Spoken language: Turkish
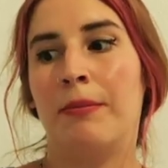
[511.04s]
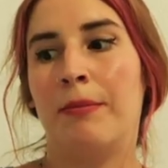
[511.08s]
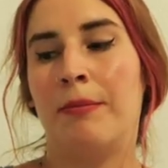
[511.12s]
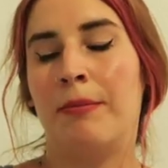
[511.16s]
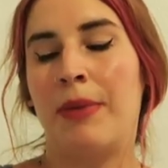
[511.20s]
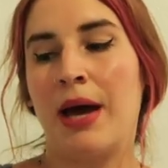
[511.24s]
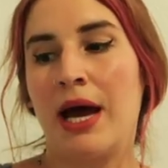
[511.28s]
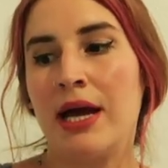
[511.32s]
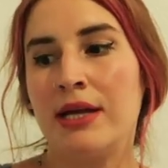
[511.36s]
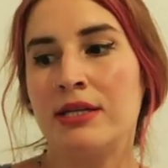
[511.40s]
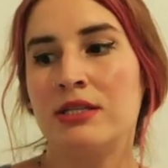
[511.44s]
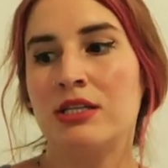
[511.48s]

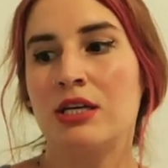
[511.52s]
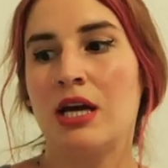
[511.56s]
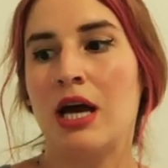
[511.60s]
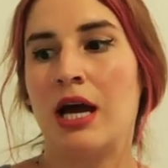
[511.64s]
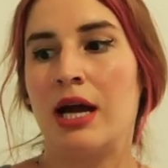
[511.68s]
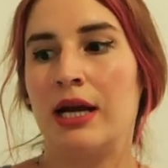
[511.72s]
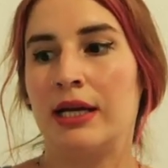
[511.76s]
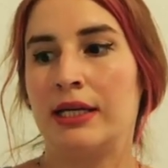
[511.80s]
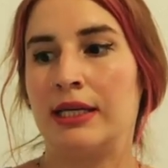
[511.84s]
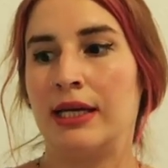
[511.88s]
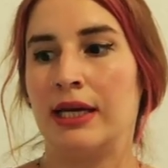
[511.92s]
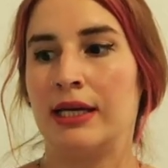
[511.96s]
Bence
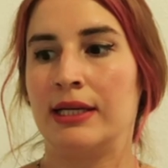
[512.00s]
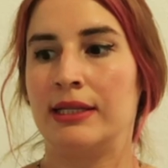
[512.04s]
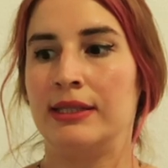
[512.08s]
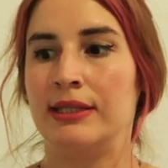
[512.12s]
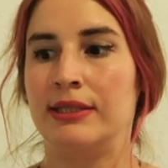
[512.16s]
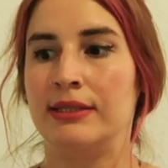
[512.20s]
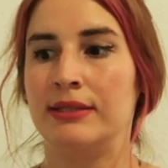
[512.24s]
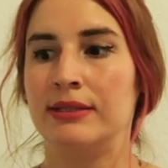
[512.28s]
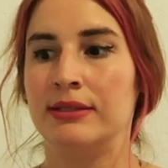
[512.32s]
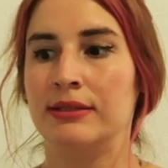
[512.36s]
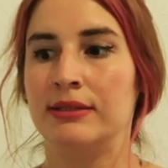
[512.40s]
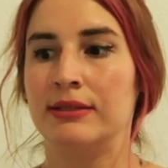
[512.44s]

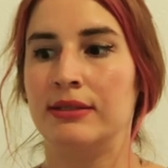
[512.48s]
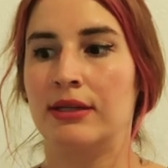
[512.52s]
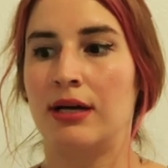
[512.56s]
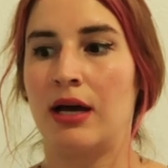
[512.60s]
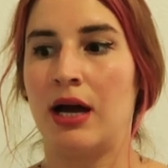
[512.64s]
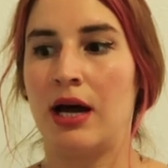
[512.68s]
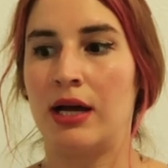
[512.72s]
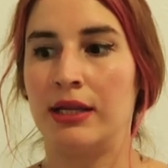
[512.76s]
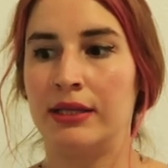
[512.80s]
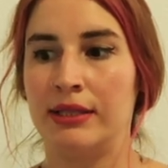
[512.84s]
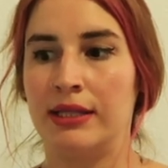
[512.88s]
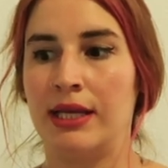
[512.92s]
erkeklerin
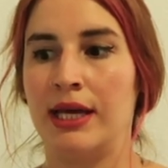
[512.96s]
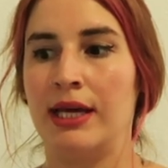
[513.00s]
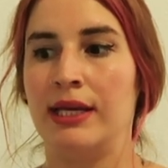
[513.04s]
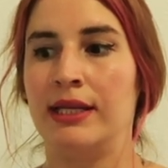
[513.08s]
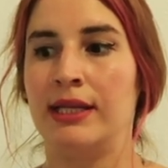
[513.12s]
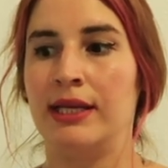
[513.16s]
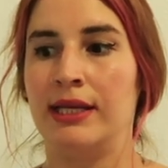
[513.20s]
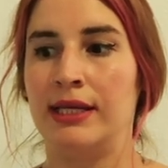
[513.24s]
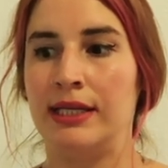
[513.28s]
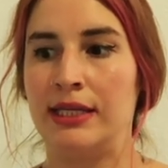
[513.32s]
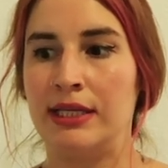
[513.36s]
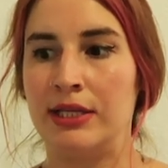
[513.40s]

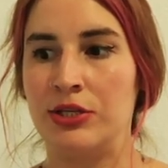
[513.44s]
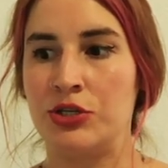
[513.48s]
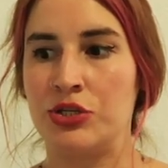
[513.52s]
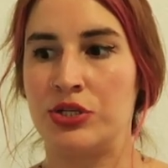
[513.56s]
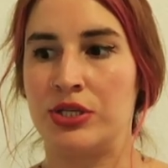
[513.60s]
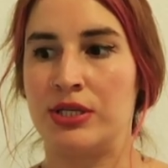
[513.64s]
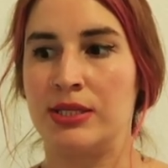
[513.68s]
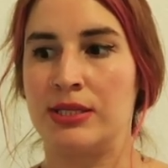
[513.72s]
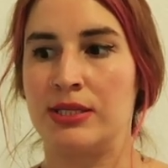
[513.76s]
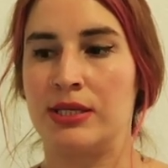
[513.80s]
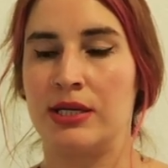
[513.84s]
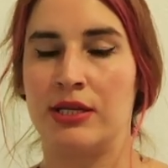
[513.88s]
anneyle
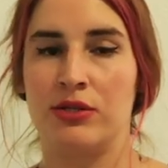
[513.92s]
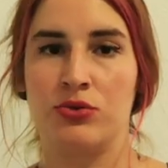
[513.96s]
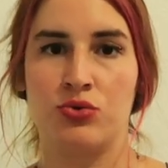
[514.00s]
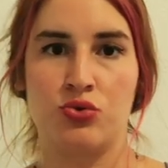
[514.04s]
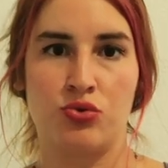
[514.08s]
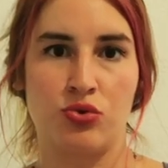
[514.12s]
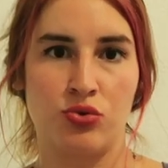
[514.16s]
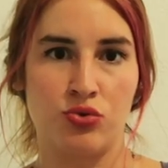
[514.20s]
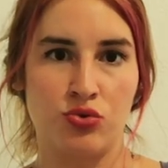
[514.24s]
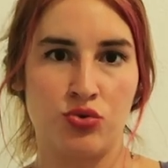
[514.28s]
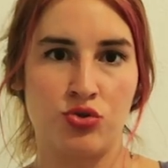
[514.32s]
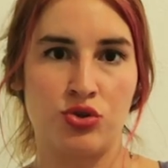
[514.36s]
ilişkisi hani
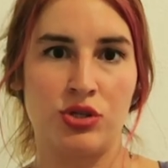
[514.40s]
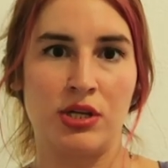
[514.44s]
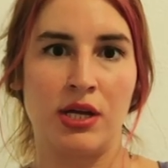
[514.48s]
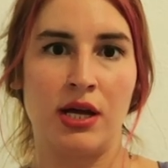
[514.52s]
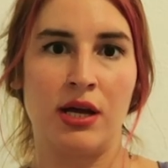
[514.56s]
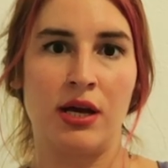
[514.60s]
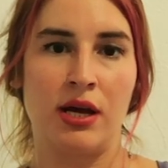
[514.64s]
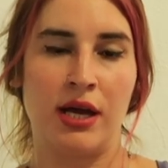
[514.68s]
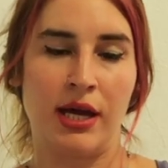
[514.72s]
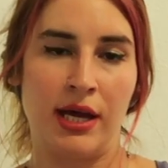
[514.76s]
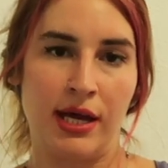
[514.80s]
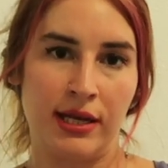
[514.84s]

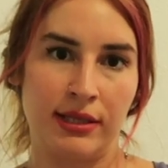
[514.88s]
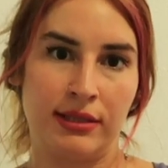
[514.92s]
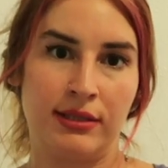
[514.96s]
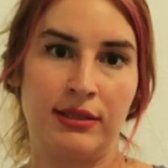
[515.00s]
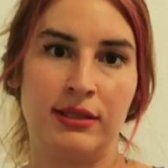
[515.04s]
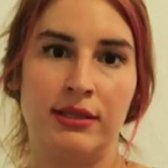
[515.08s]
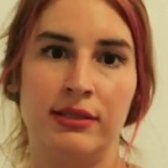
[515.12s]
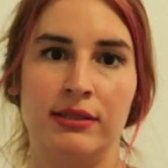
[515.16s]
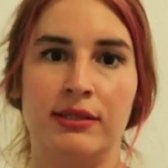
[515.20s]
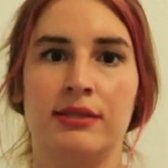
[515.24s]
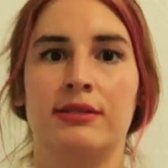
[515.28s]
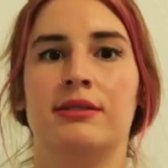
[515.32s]
sonuçta
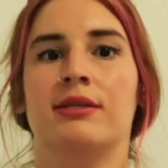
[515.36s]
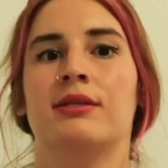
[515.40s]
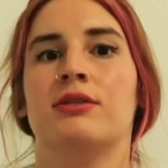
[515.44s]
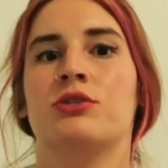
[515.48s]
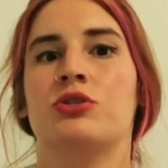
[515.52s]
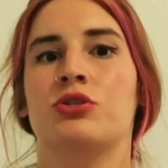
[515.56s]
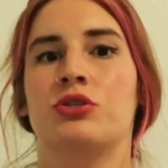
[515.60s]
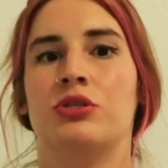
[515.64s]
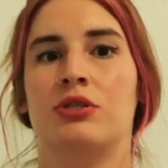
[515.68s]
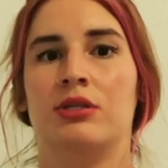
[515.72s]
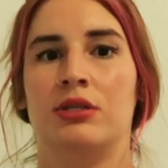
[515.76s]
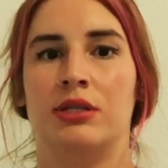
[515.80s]
hayatlarında
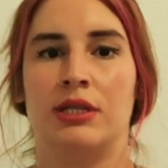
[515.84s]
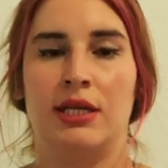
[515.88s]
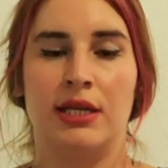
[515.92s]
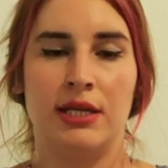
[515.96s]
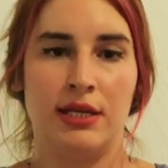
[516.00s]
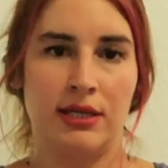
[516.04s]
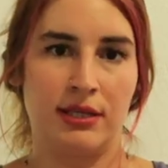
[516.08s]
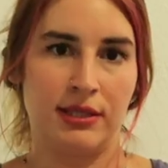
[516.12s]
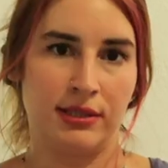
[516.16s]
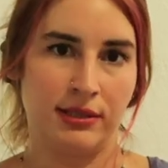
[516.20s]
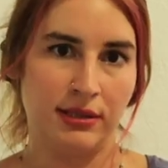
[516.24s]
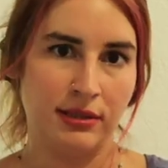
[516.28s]
tanıştığı
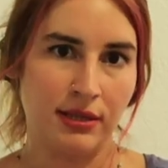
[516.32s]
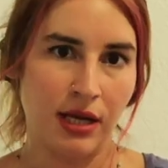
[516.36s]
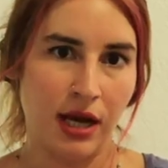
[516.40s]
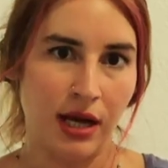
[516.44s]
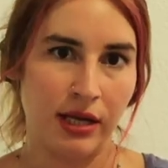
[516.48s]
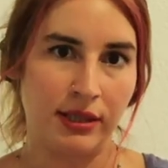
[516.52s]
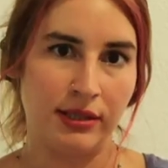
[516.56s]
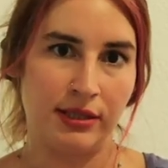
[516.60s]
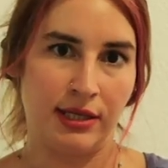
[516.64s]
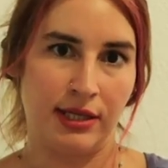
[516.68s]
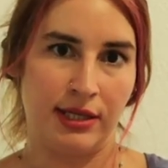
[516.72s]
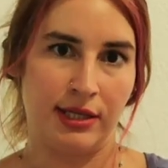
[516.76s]
ilk kadın
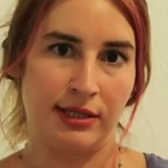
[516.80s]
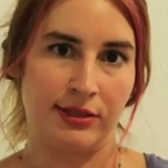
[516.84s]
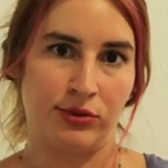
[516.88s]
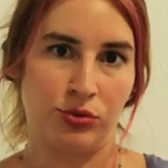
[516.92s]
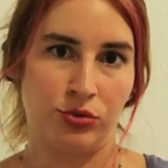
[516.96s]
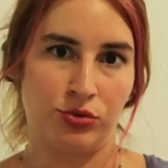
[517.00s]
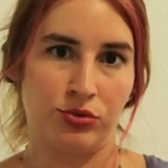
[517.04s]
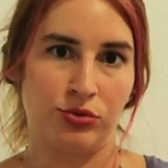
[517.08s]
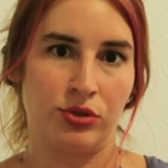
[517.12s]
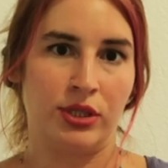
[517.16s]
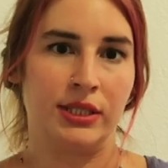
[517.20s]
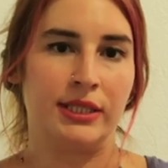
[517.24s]
anneleri
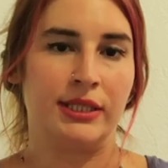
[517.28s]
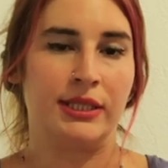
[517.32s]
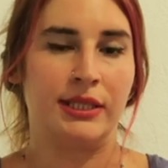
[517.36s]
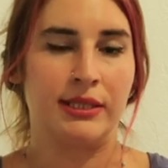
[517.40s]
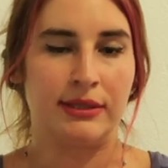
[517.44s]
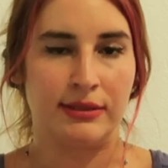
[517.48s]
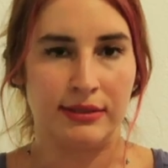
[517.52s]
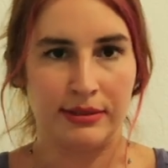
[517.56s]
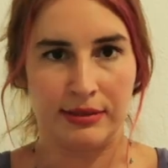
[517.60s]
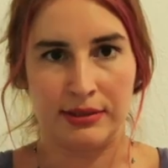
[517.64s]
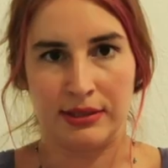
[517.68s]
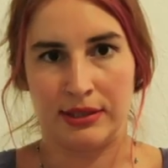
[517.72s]
oluyor. Hani
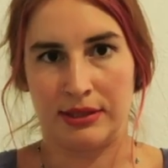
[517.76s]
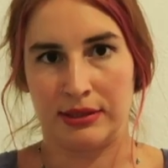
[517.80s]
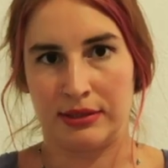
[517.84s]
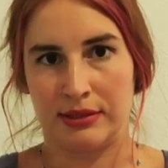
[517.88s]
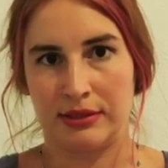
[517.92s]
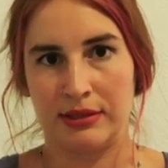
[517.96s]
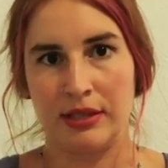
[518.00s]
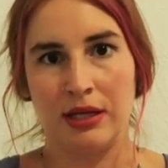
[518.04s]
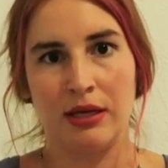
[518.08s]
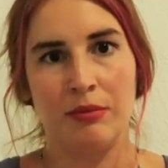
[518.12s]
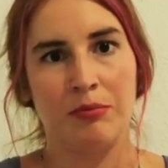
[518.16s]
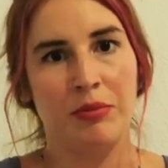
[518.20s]

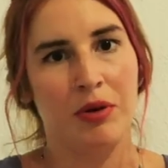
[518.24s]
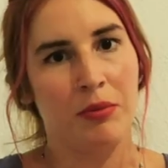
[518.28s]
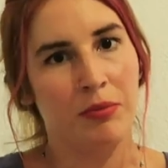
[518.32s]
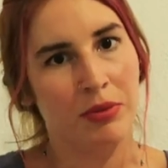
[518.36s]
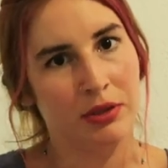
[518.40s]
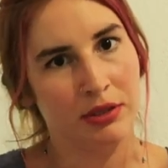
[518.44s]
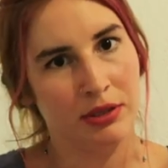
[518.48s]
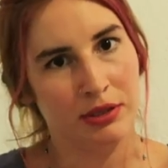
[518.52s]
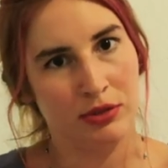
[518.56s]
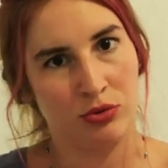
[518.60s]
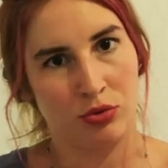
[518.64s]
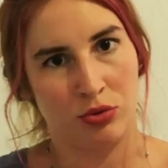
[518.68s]
kadınların da
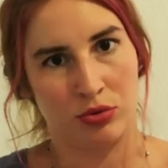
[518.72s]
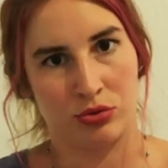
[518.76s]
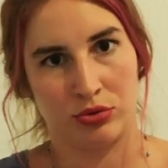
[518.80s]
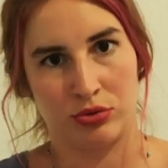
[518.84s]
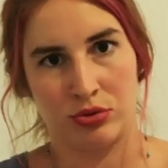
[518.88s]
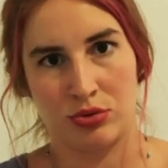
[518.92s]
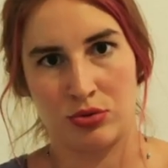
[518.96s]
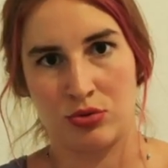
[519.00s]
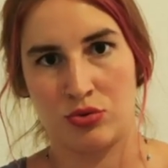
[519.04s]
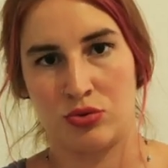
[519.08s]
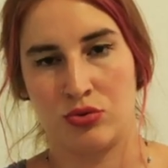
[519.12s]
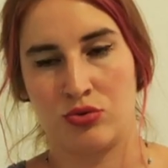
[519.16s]
babaları
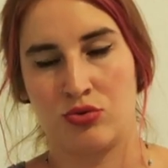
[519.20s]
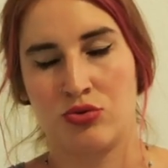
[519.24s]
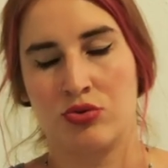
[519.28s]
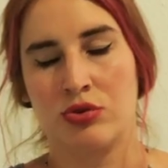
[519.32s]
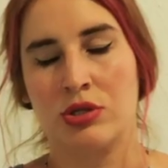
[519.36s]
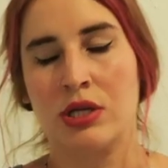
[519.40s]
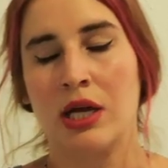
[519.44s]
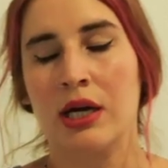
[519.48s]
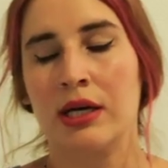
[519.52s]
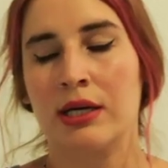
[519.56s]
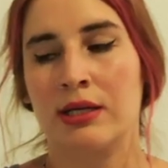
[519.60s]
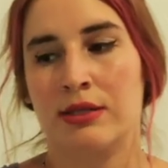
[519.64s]
oluyor
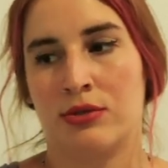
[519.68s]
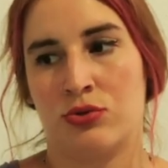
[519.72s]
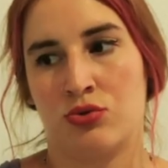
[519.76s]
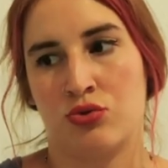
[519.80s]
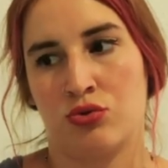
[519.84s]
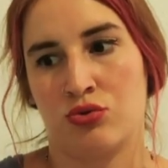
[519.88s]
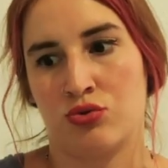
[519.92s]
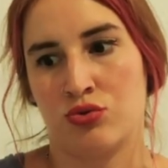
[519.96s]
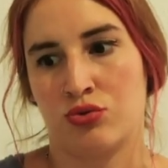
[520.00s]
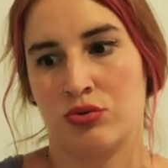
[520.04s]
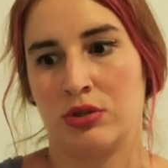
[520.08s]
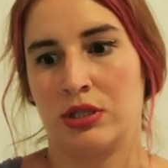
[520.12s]
sonuçta kız
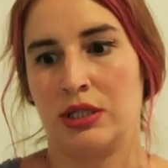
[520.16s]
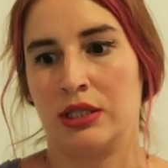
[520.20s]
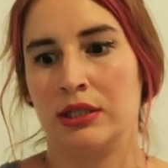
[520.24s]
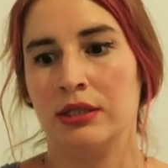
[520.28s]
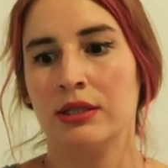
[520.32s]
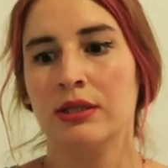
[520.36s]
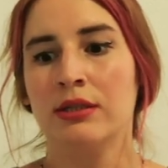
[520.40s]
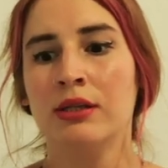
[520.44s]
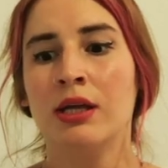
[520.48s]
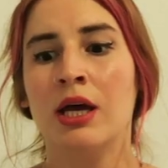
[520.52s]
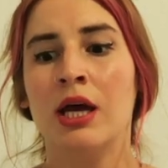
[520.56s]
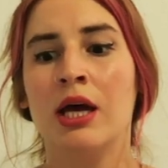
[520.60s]

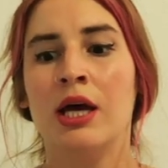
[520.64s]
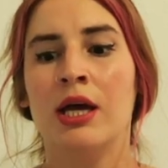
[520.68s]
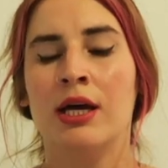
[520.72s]
çocuklarının.